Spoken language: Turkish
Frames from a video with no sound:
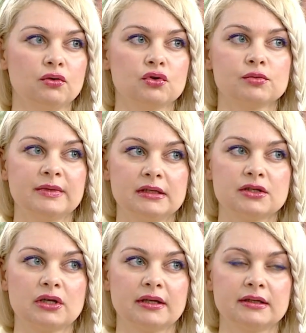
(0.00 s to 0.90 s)
kozmetik
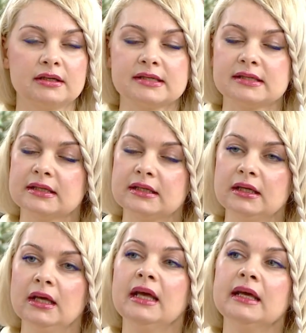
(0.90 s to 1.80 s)
ajanların
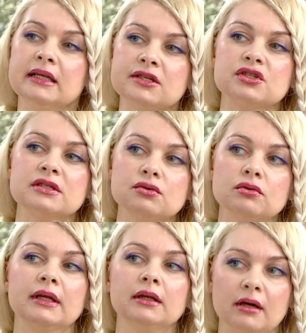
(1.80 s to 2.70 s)
arasındaki ilişki sürekli